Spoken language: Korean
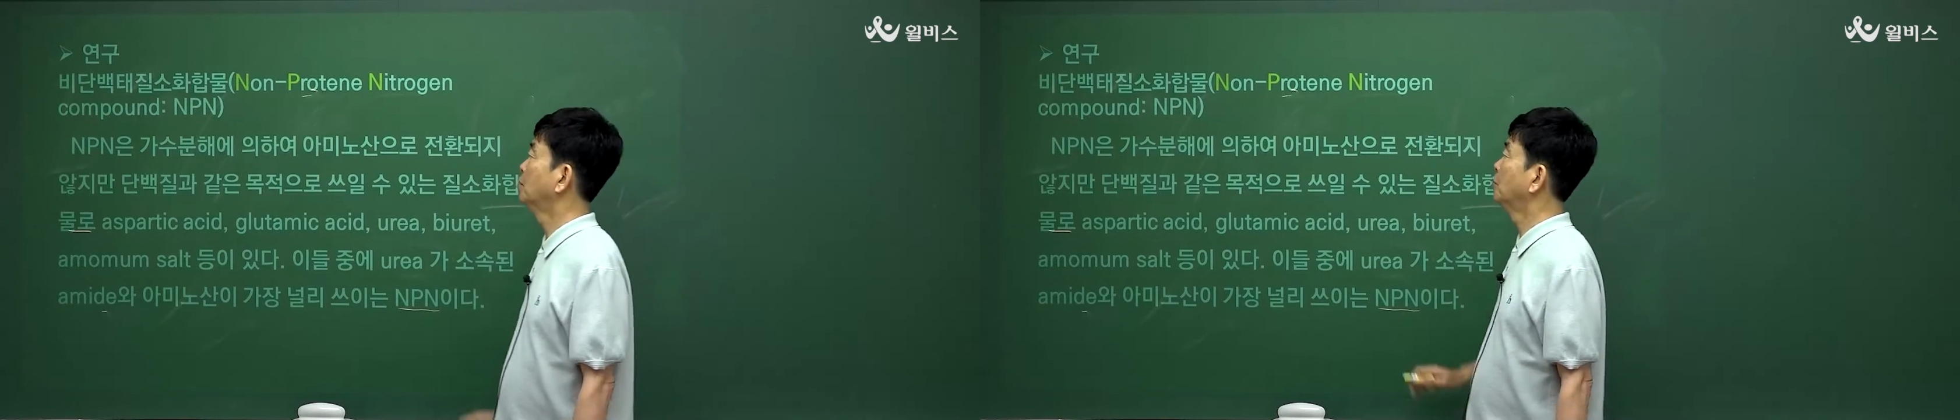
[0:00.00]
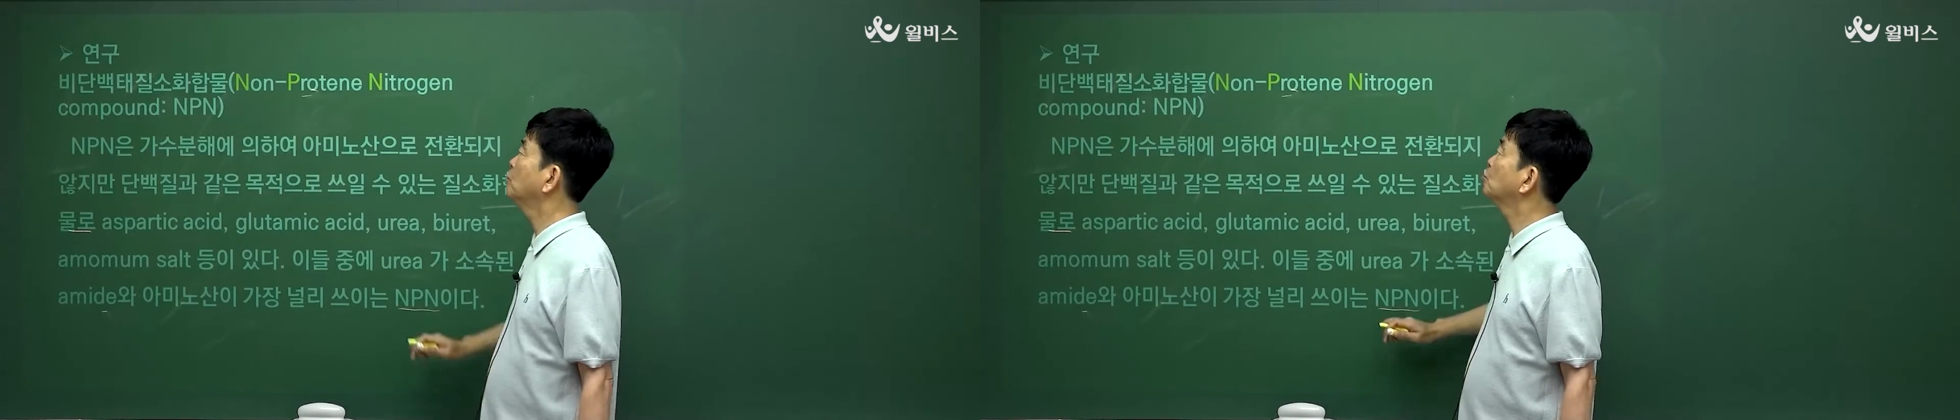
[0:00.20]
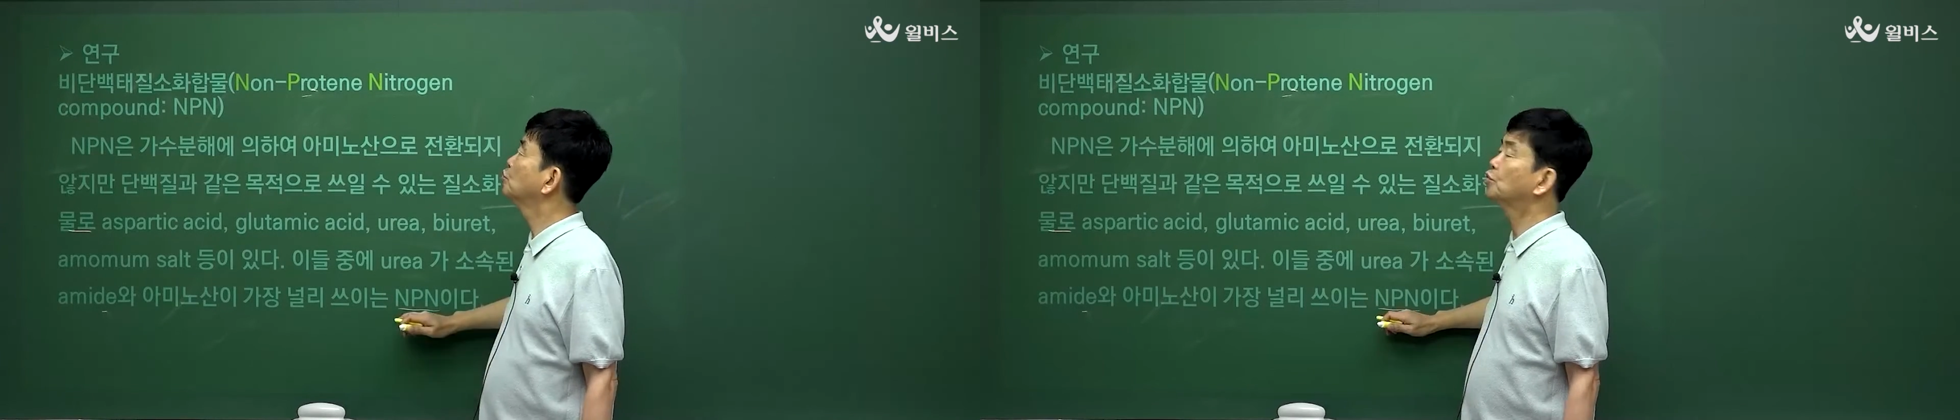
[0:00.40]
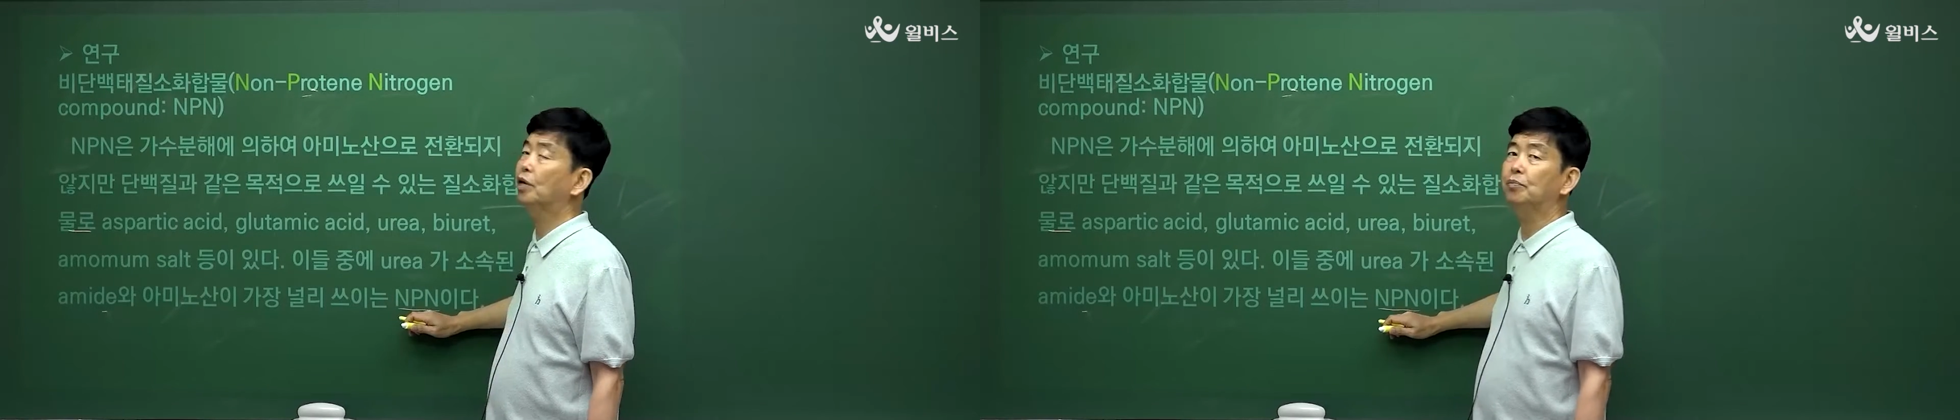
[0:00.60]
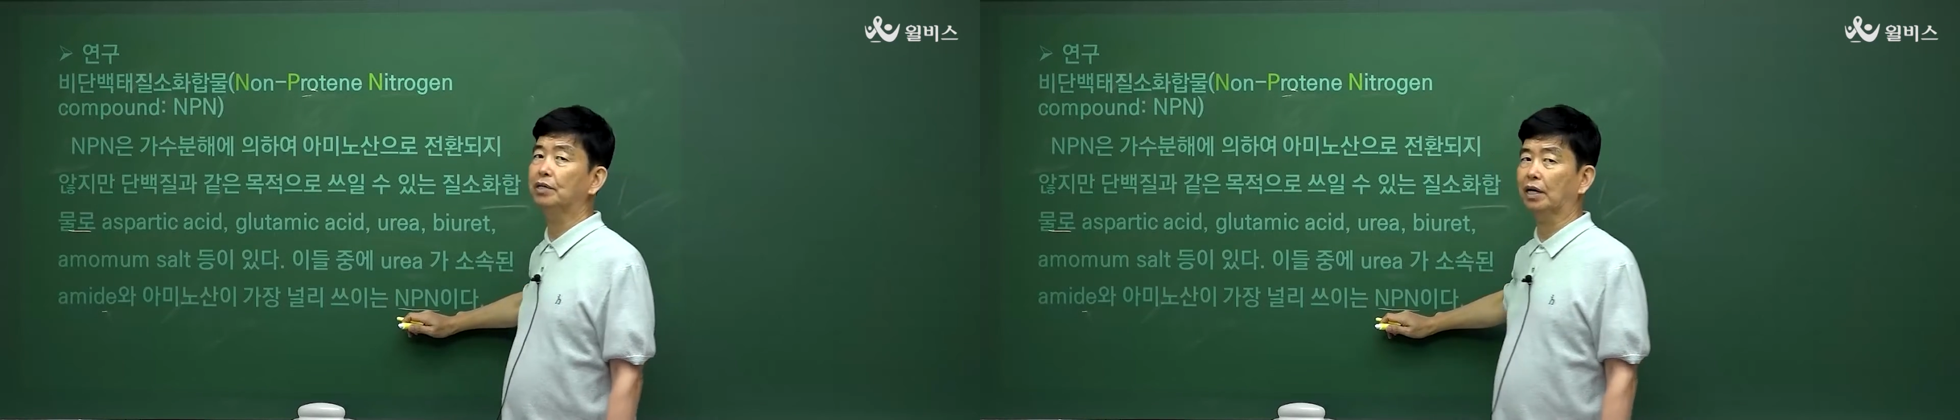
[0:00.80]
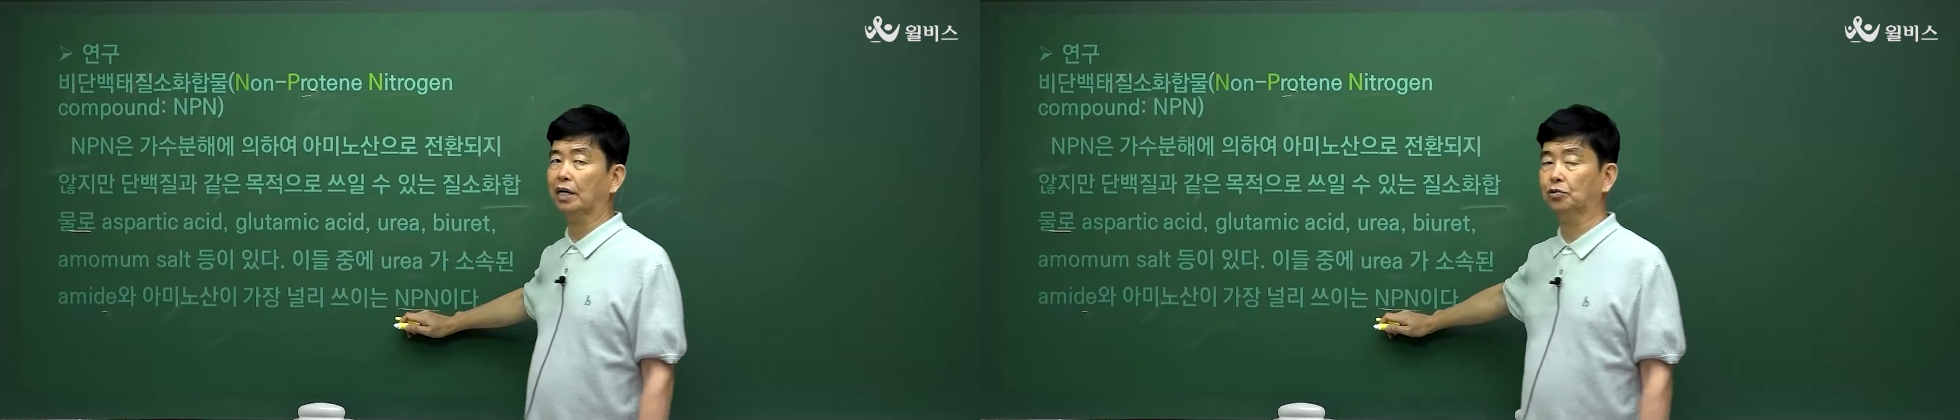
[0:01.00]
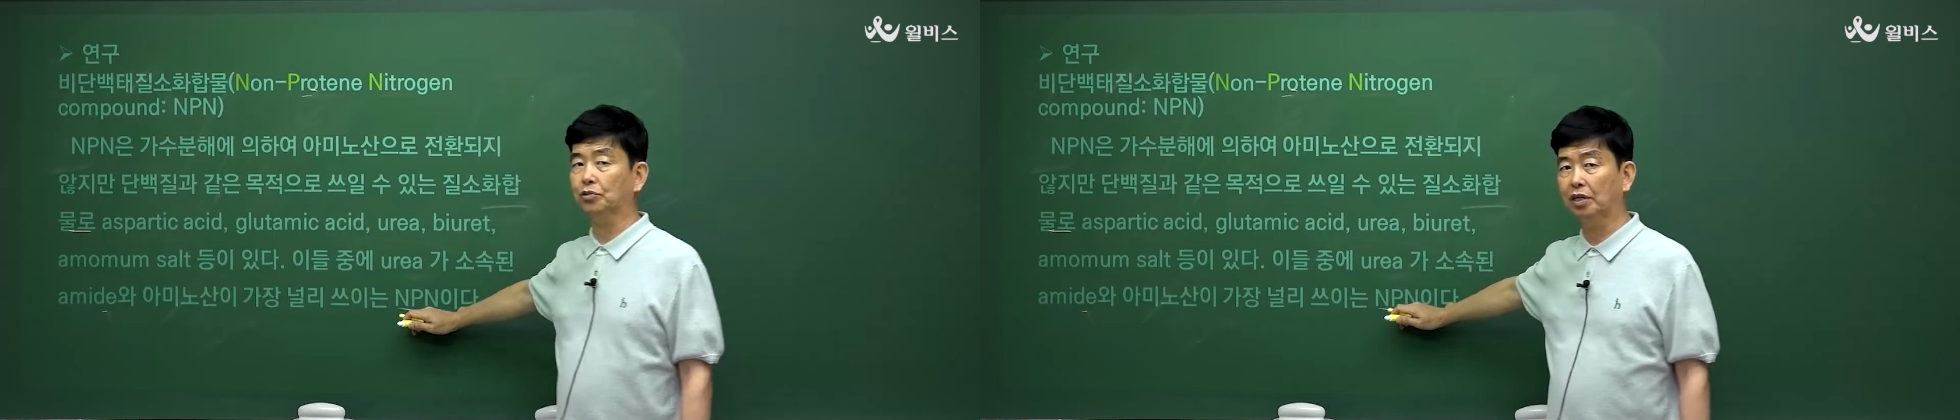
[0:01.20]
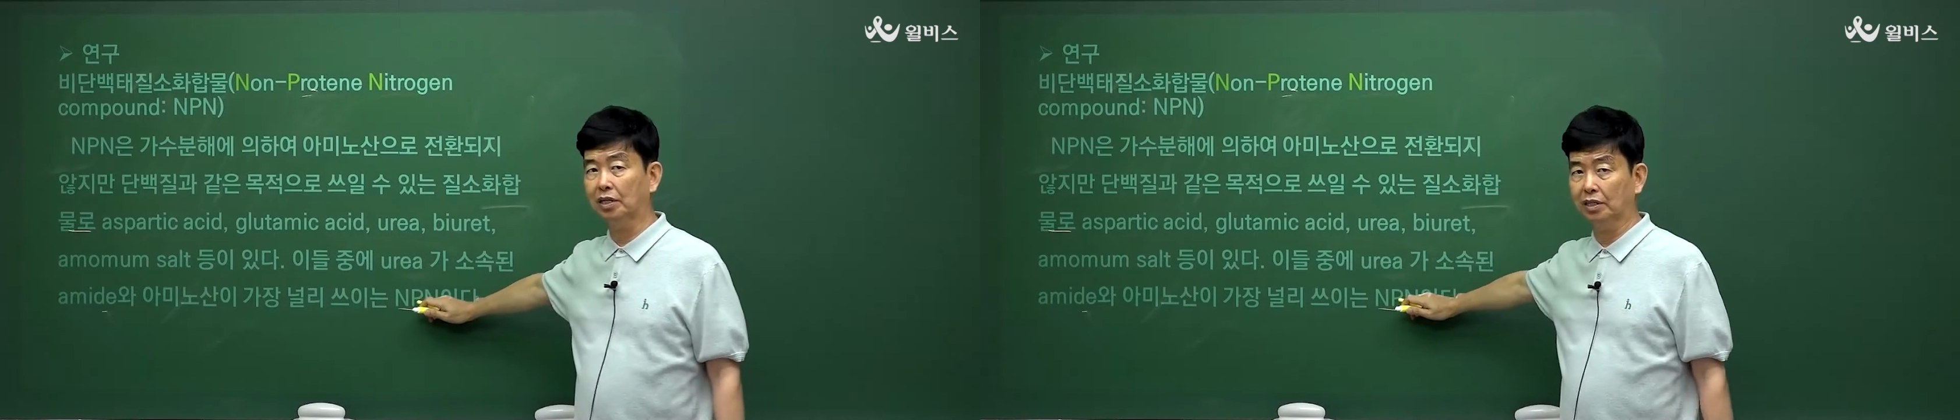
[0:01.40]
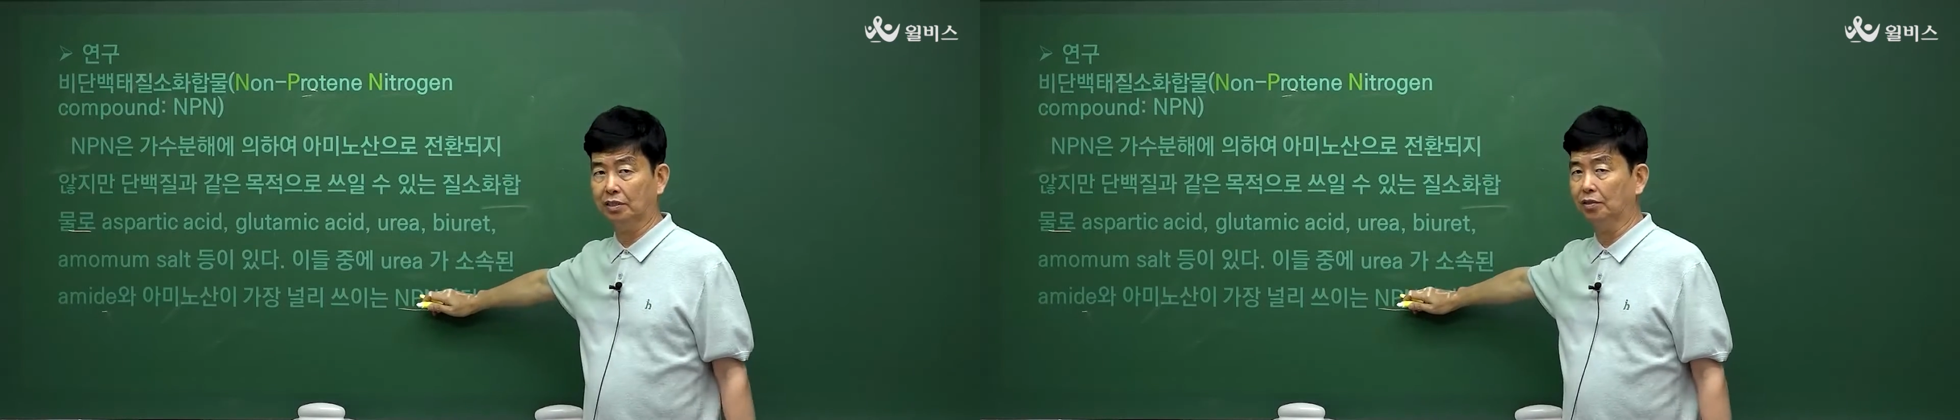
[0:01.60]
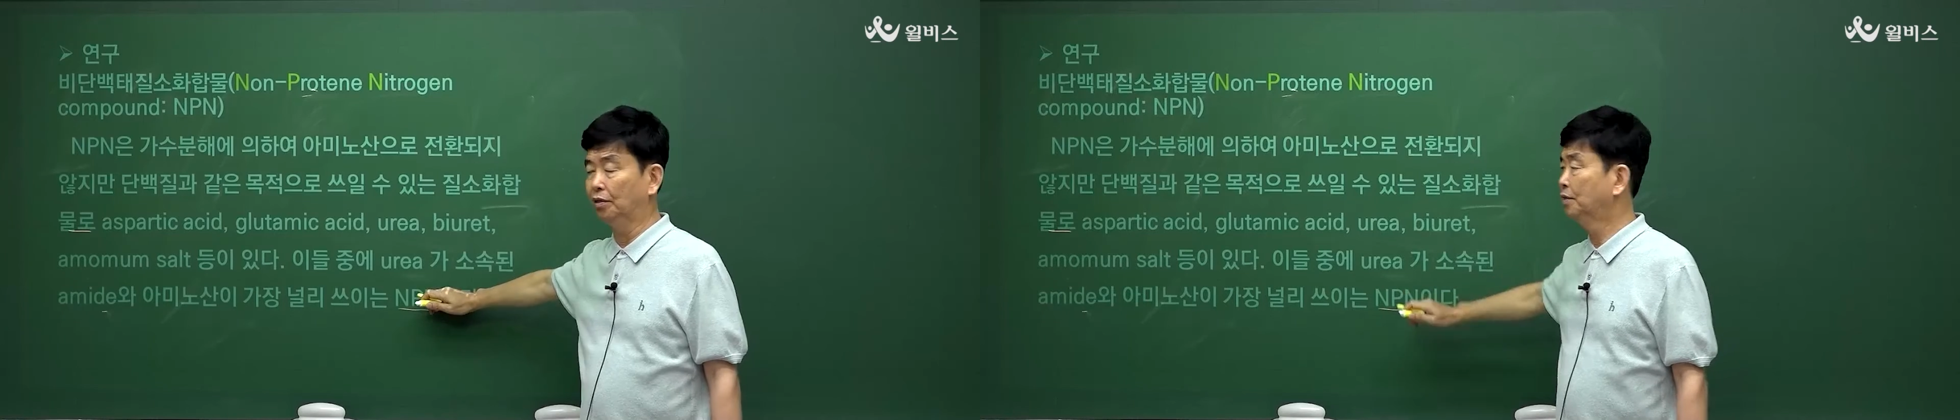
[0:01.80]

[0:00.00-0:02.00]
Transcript: 매우 중요합니다. 가축 사양학에서.